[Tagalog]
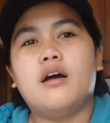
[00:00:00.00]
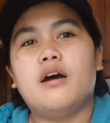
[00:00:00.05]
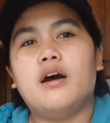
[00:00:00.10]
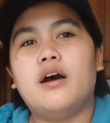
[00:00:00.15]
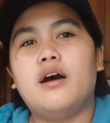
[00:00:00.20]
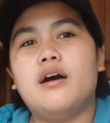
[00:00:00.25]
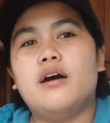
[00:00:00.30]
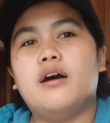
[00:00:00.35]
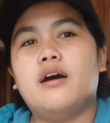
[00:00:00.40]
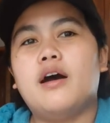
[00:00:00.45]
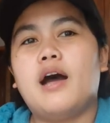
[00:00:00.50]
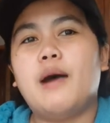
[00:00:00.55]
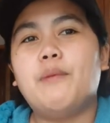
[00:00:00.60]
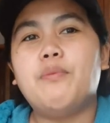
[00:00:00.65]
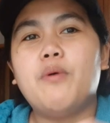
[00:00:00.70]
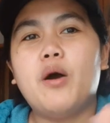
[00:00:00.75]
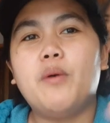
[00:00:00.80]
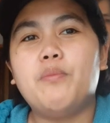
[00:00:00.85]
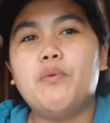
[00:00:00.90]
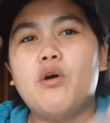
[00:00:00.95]
uh,
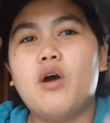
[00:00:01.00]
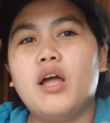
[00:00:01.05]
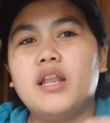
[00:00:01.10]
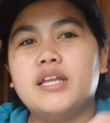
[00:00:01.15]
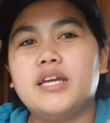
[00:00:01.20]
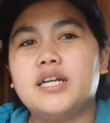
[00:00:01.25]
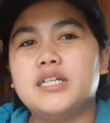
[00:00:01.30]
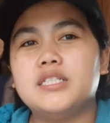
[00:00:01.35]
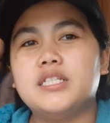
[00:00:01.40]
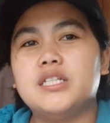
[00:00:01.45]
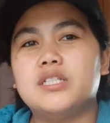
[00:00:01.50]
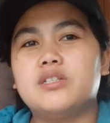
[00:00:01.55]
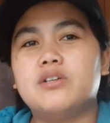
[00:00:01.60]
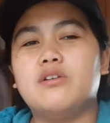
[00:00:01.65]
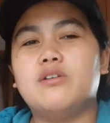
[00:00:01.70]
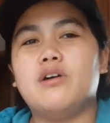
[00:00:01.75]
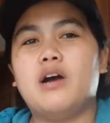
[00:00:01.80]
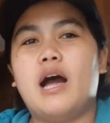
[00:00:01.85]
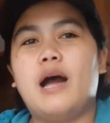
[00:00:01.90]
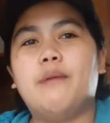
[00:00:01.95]
Apo, apo, halika
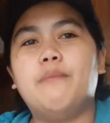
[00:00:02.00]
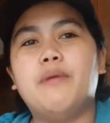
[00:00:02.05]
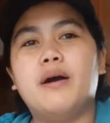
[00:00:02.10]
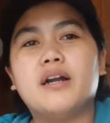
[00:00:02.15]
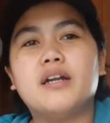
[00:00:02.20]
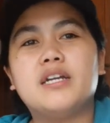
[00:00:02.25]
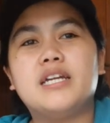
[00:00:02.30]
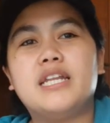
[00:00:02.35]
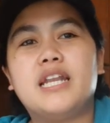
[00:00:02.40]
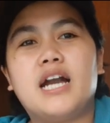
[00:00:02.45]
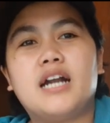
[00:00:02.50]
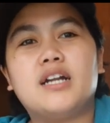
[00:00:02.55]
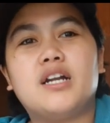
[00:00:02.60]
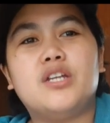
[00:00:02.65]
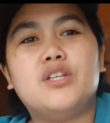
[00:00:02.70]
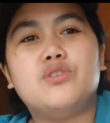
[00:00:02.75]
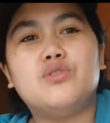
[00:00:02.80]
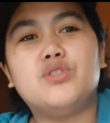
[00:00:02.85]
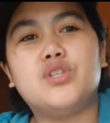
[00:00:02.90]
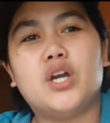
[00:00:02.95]
dito. Habang
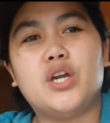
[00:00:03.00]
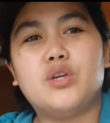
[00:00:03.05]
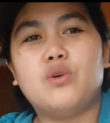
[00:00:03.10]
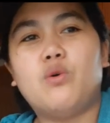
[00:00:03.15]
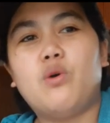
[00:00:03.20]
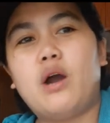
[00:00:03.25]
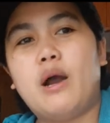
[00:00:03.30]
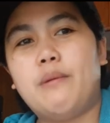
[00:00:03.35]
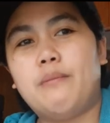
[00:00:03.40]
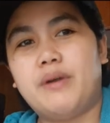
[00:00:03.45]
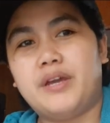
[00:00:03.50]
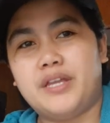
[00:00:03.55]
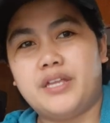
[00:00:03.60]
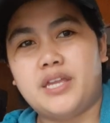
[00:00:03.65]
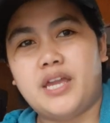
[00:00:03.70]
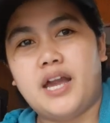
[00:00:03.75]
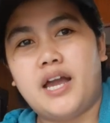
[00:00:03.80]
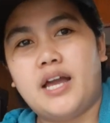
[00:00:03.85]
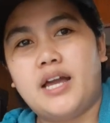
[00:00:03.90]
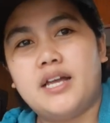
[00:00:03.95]
ginaganon niya yung kamay
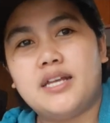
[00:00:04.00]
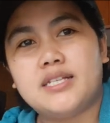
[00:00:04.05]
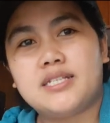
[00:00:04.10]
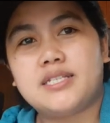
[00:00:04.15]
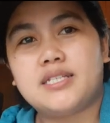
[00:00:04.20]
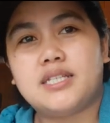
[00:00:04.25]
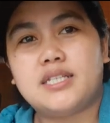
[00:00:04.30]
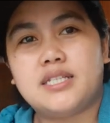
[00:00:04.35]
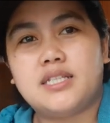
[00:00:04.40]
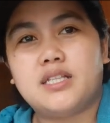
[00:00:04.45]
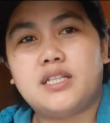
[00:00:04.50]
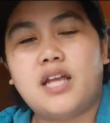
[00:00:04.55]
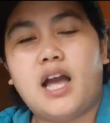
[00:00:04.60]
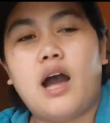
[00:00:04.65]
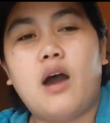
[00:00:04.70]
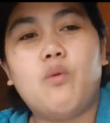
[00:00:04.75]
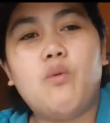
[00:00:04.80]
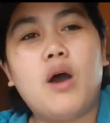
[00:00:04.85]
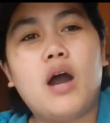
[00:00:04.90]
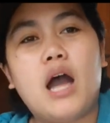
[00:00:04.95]
niya.
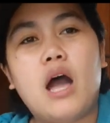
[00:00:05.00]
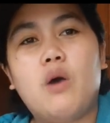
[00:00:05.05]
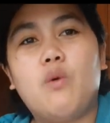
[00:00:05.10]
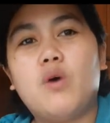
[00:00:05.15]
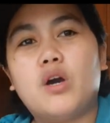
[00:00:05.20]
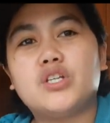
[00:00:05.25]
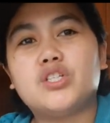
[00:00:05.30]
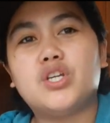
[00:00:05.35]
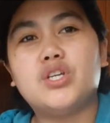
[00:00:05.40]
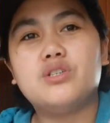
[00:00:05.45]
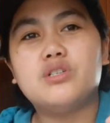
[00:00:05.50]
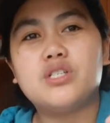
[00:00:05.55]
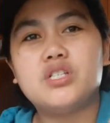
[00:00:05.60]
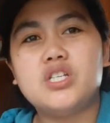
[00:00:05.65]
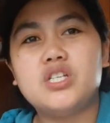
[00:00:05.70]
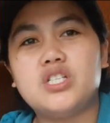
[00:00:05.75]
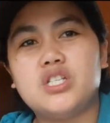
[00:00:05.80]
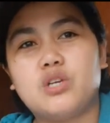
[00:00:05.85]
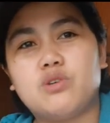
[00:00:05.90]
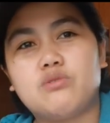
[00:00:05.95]
Hawak-hawak niya yung
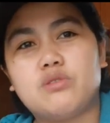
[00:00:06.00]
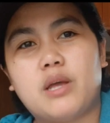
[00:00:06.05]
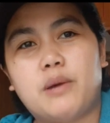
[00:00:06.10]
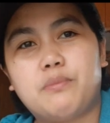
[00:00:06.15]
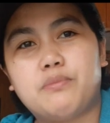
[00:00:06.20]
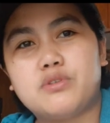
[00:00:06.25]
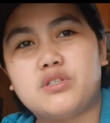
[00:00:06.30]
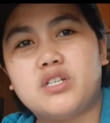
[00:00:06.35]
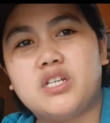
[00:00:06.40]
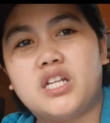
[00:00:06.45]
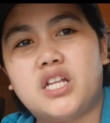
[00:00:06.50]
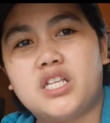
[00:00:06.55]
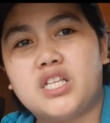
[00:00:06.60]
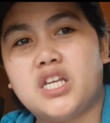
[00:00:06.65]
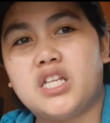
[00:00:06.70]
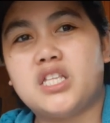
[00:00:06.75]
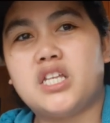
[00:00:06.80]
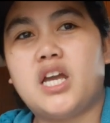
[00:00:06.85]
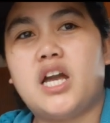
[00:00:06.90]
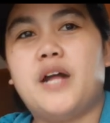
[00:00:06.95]
sisiyo, tapos
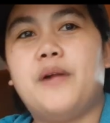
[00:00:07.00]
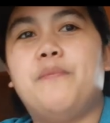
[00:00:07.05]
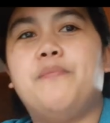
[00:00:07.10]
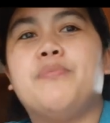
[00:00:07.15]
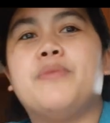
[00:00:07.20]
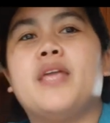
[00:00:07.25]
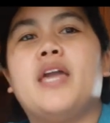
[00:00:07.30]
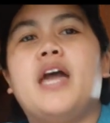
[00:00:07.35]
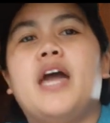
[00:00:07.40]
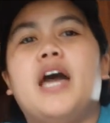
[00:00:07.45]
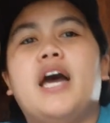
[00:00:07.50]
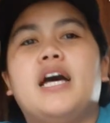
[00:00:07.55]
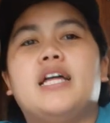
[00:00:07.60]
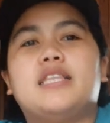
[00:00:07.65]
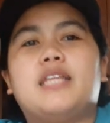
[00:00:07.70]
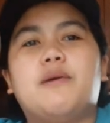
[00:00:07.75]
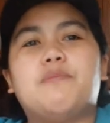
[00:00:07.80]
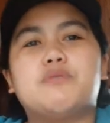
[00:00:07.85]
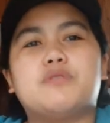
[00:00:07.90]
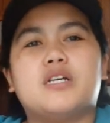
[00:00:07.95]
ginanyan niya.
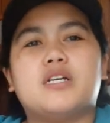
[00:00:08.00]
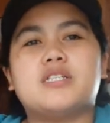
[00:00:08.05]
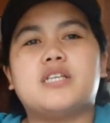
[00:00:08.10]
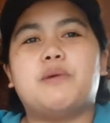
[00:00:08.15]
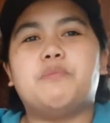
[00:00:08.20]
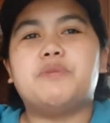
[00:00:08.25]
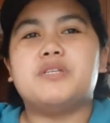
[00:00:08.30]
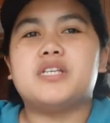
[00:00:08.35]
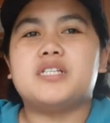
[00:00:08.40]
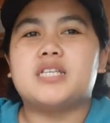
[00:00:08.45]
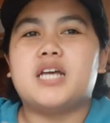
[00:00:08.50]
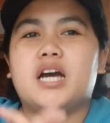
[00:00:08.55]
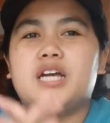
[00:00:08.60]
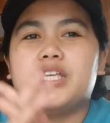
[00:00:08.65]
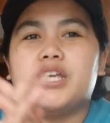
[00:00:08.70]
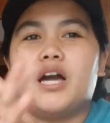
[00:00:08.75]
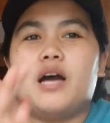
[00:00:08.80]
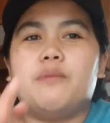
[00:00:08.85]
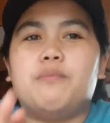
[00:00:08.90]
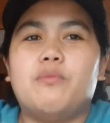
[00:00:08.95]
Tapos ang sabi niya sa
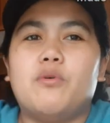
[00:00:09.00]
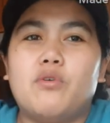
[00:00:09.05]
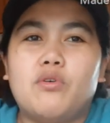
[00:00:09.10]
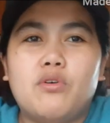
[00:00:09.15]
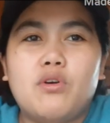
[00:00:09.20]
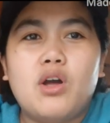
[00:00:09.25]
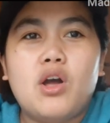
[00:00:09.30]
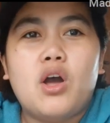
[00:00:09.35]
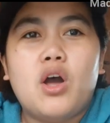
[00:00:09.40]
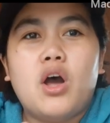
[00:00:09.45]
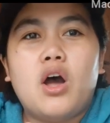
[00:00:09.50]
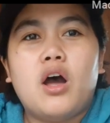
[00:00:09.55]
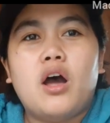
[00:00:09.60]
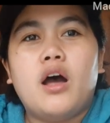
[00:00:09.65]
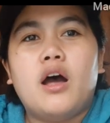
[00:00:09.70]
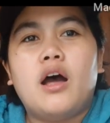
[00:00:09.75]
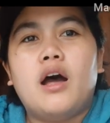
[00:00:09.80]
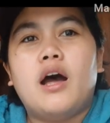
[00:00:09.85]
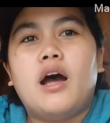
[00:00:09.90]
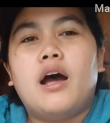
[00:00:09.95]
kanyang apo,
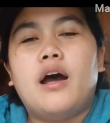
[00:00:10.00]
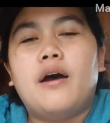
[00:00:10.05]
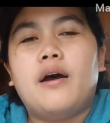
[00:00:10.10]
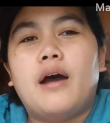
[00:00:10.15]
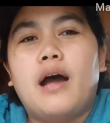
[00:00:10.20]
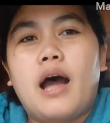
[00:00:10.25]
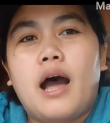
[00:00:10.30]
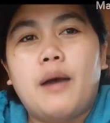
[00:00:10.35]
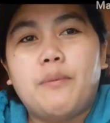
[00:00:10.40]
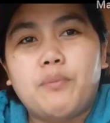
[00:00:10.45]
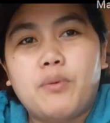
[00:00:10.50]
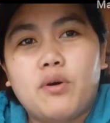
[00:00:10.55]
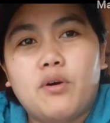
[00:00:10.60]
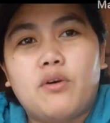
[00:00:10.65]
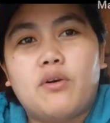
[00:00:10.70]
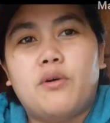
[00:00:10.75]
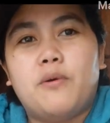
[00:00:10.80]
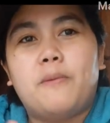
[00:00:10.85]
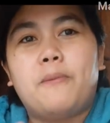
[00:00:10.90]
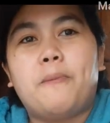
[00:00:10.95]

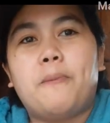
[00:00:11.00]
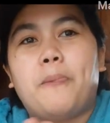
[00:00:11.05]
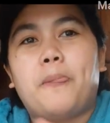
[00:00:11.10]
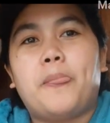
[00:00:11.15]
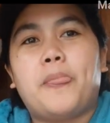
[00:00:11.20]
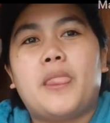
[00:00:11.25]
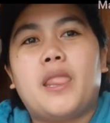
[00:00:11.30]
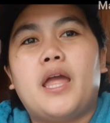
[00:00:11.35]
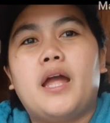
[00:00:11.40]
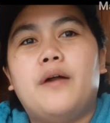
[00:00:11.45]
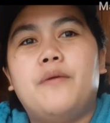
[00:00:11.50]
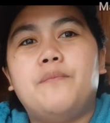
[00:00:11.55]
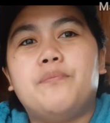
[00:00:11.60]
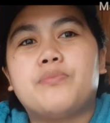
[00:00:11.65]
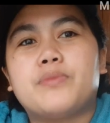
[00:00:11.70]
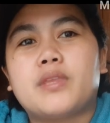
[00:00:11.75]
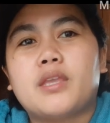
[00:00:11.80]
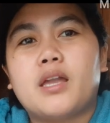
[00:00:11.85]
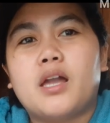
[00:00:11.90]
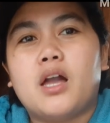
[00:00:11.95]
Apo,
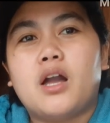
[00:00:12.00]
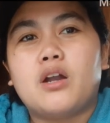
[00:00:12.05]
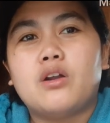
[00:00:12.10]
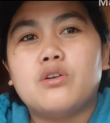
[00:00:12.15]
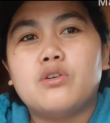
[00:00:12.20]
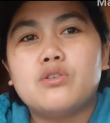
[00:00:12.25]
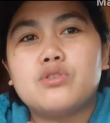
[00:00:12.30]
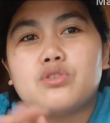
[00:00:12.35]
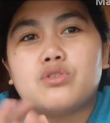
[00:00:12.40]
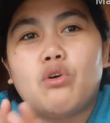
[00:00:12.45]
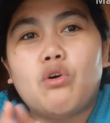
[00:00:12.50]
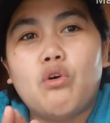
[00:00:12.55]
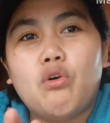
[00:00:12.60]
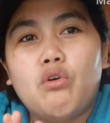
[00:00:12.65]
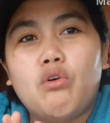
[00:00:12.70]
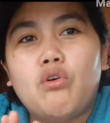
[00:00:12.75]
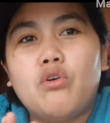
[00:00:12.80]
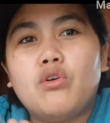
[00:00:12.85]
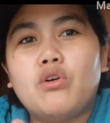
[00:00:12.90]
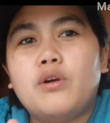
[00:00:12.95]
gusto
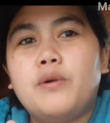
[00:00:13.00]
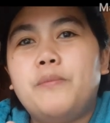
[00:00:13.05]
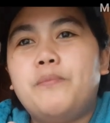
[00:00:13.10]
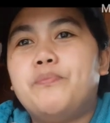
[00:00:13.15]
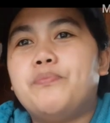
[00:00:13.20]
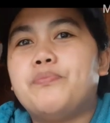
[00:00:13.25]
kong